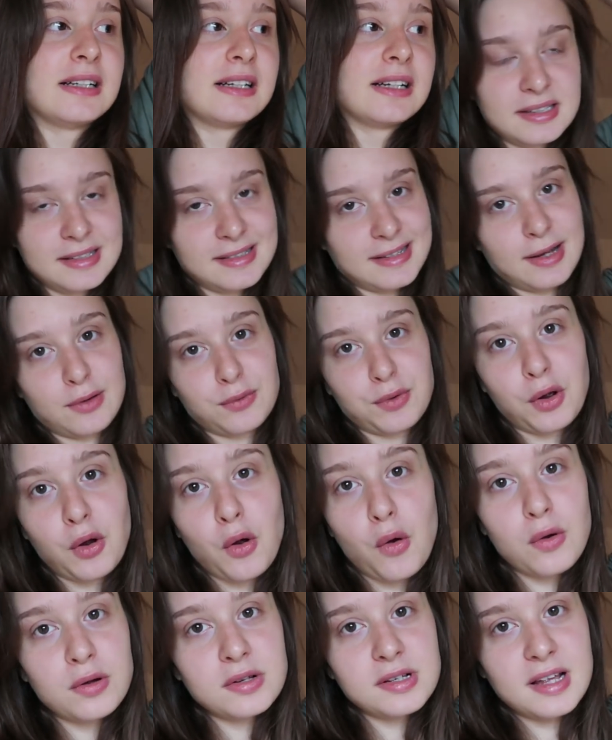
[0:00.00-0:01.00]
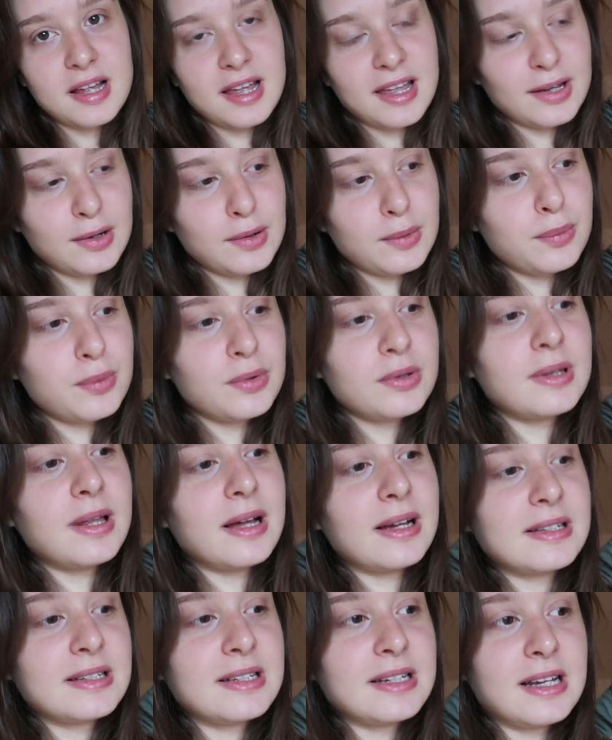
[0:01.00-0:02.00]
che sia una cosa, ecco, può
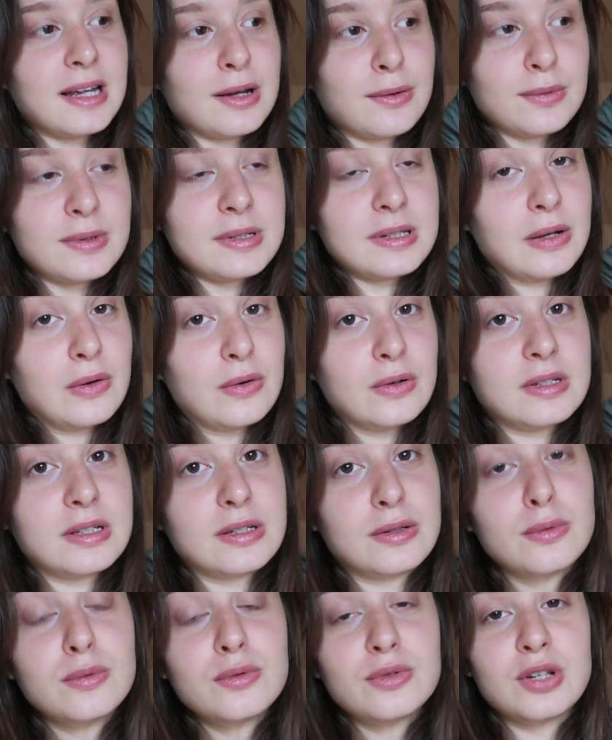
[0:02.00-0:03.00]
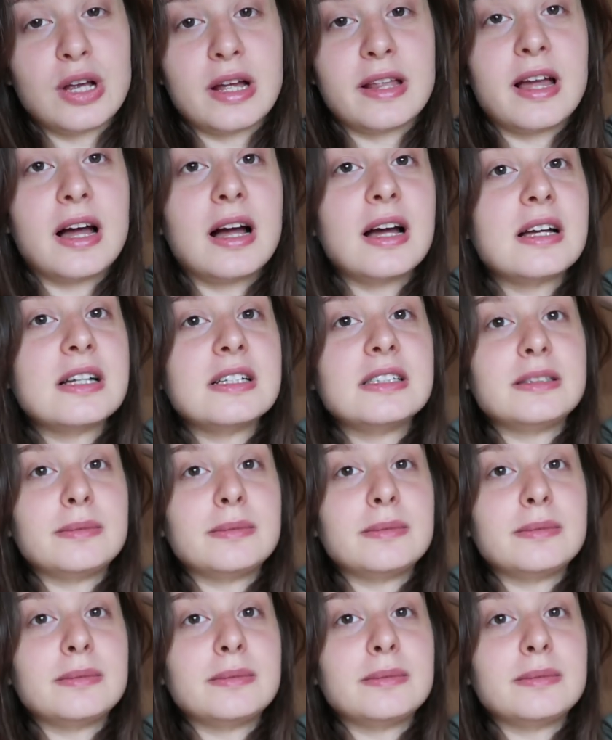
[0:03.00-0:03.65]
darsi che questa cosa succeda,